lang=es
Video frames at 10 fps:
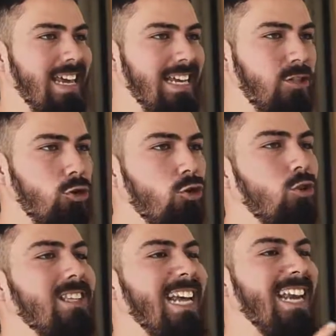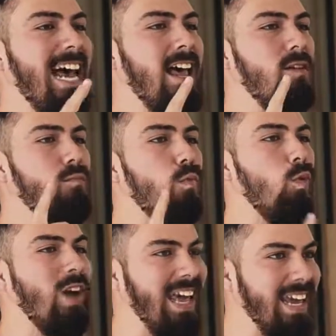Esto nos traerá
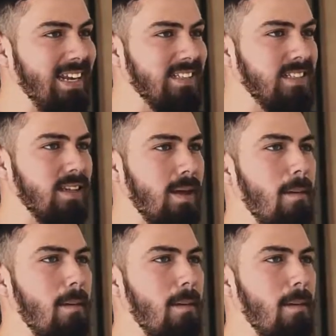mujeres,